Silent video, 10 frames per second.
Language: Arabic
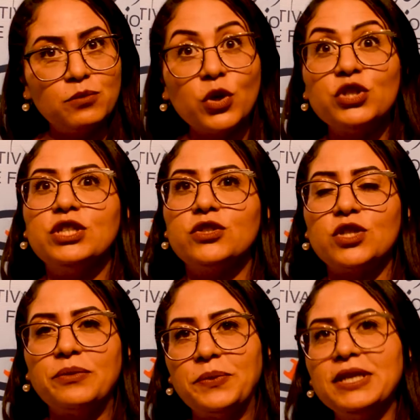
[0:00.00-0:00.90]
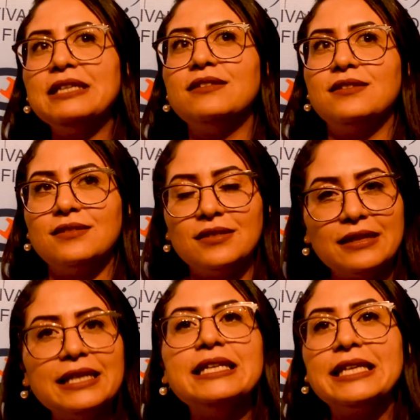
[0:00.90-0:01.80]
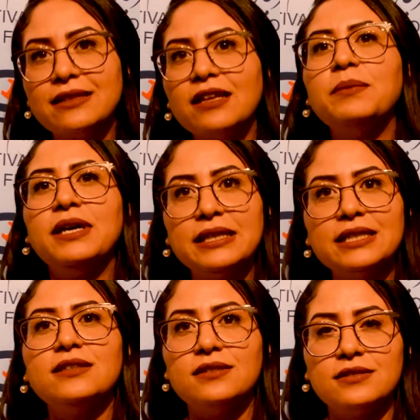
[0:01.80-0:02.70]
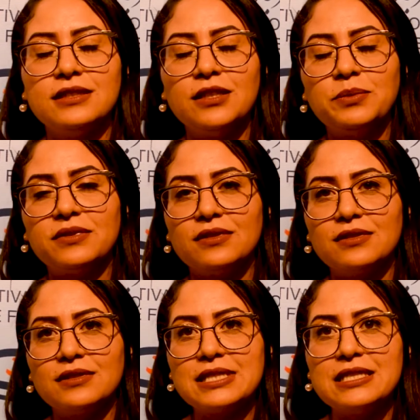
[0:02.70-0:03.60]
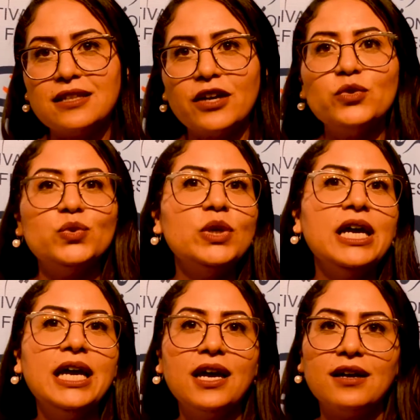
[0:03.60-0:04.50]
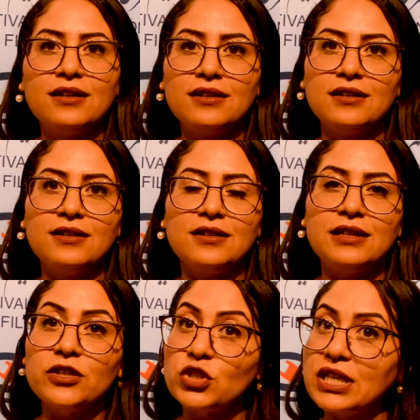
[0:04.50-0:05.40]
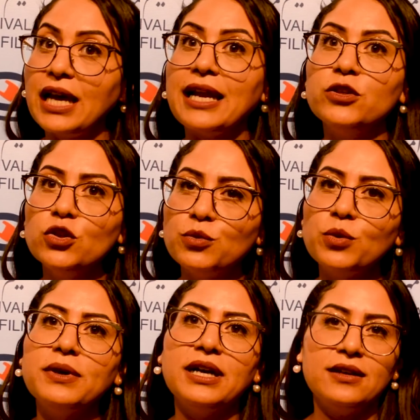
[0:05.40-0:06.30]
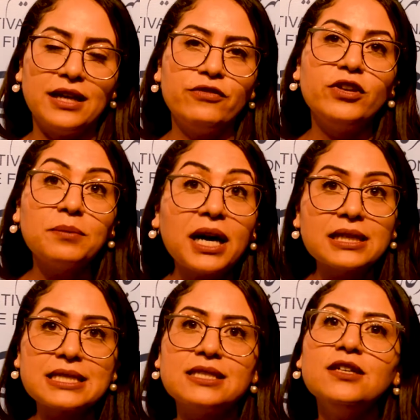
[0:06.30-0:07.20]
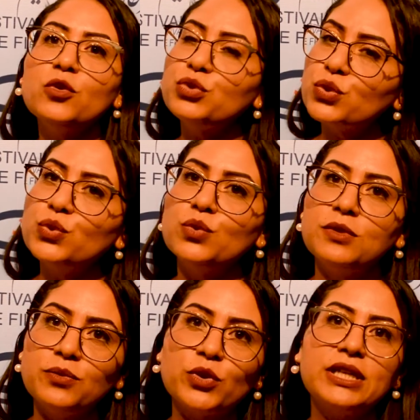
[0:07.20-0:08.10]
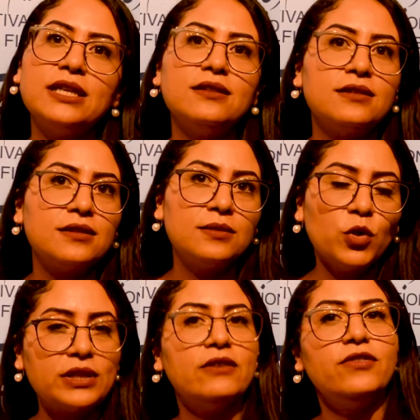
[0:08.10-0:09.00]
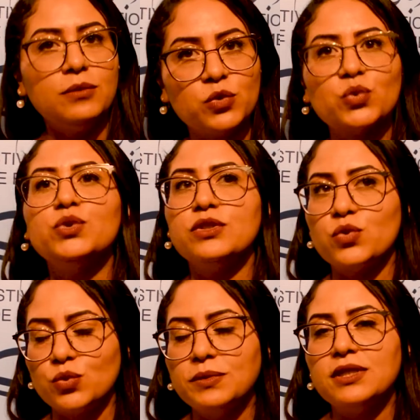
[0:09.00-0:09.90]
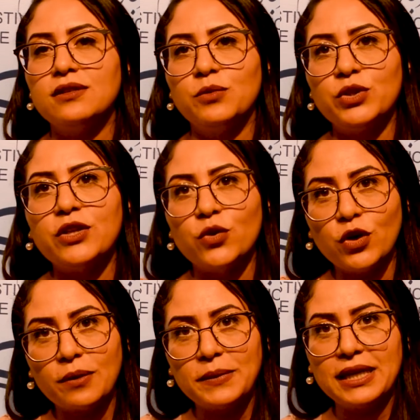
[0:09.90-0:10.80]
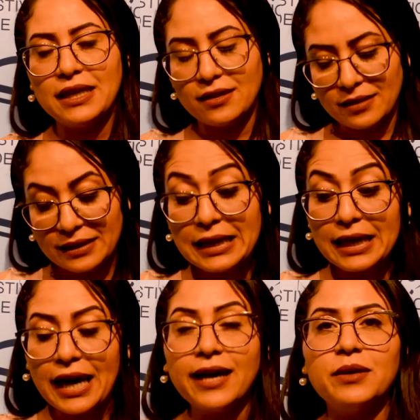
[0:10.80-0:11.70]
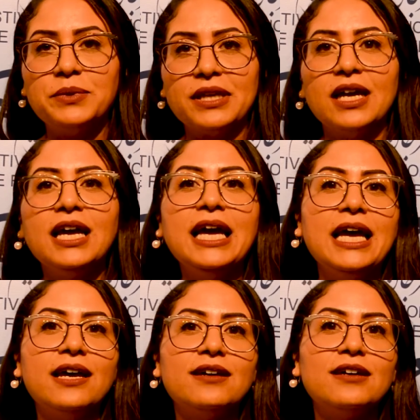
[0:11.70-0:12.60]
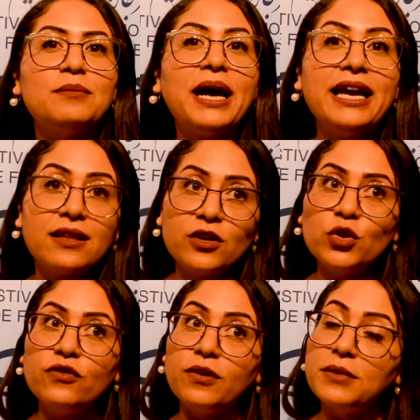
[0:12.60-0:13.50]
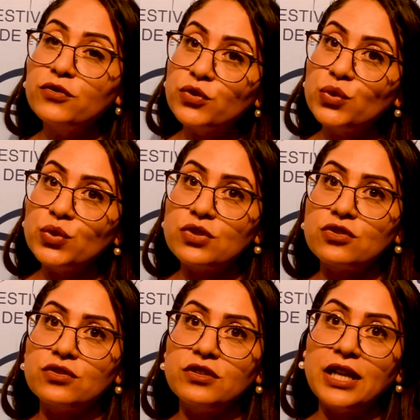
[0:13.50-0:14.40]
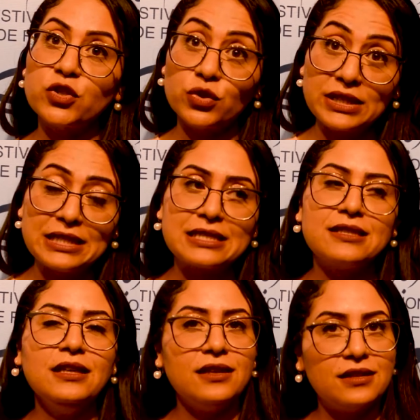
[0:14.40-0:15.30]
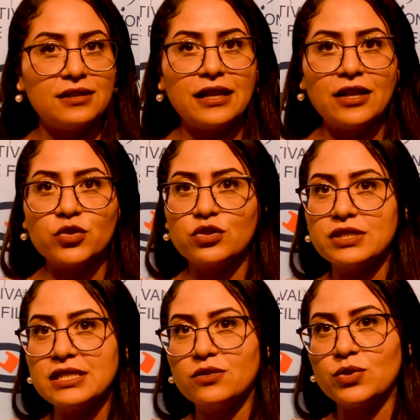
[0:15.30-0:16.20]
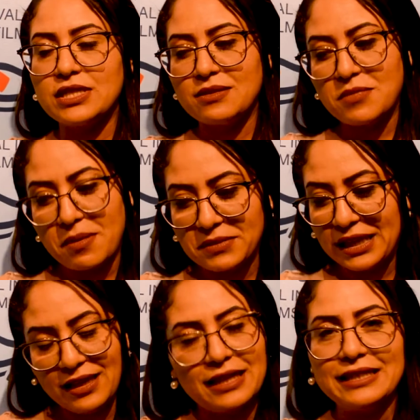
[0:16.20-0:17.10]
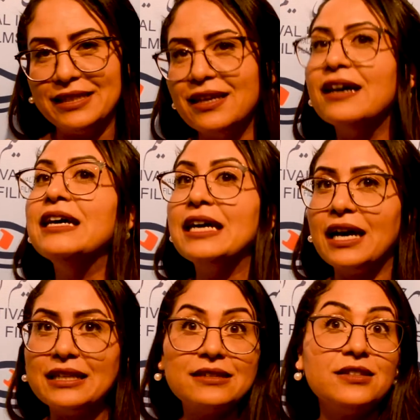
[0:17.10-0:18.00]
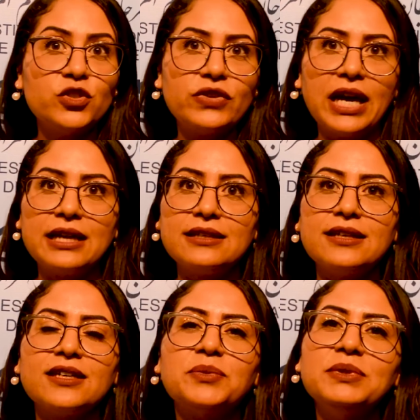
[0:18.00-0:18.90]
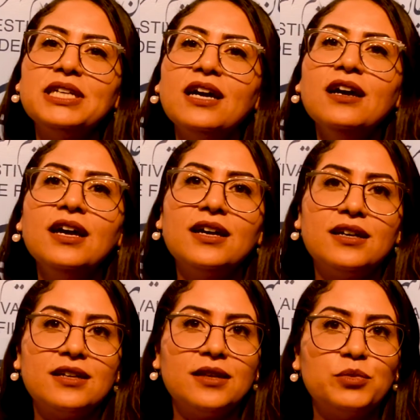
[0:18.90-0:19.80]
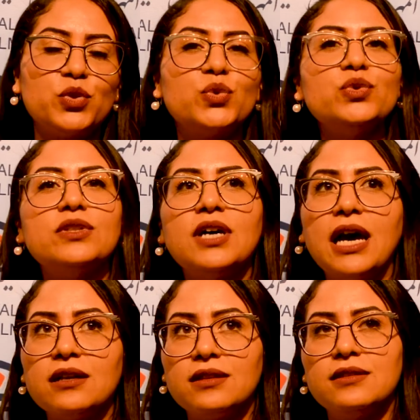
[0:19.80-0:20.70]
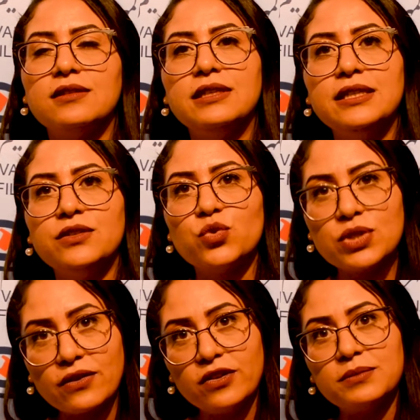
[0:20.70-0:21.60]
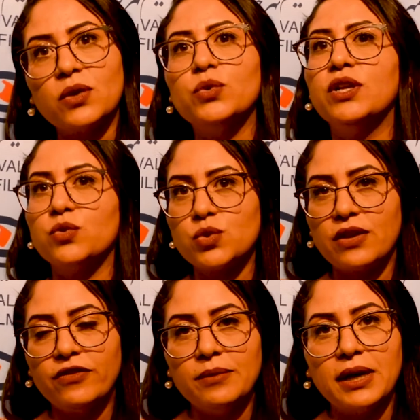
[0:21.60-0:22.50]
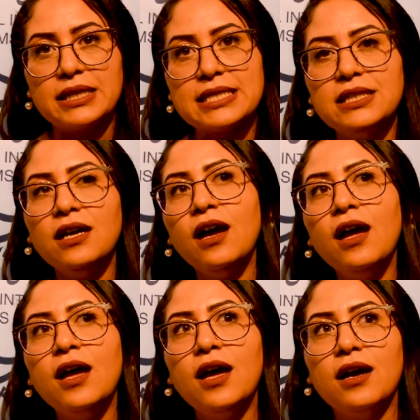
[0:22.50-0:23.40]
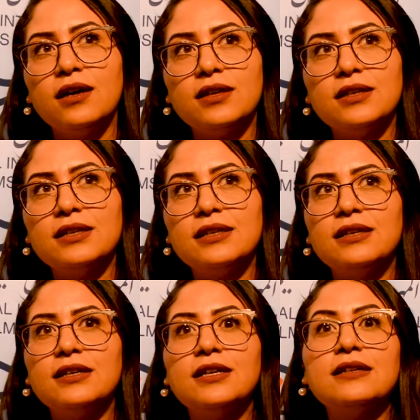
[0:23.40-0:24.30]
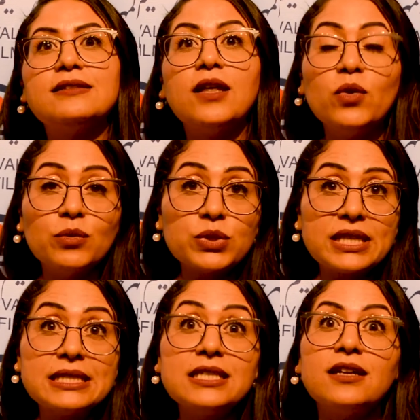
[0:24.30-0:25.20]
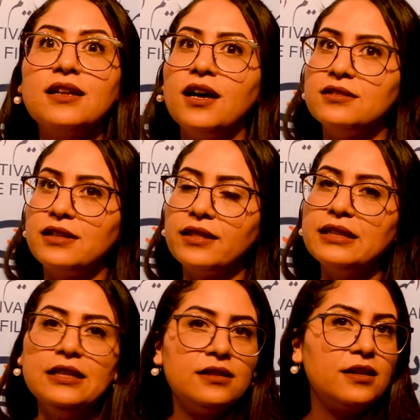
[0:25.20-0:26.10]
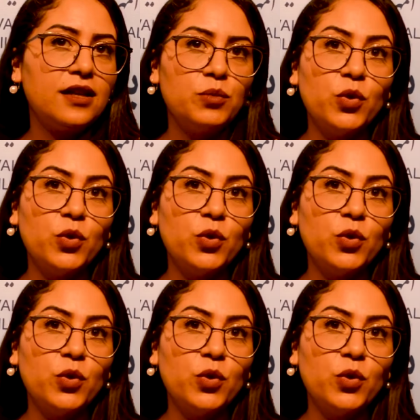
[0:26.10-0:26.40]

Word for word: مخرجات شابات للكتابه لكتابه سيناريو الاشتغال عليهم هما افلام قصيره وباش يكونوا من بلدان مختلفه من تونس ومن بلدان اخرى من العربيه مع هذا الكل فما فوكس الارجنتين سنة اخترنا الارجنتين والسينما نتاعها اللي هي قاعده تعيش في حركيه كبيره باش يكون عرض لزوز افلام طويله وزوز افلام قصيره الطاوله آه، مستديره نهار الاثنين اللي هي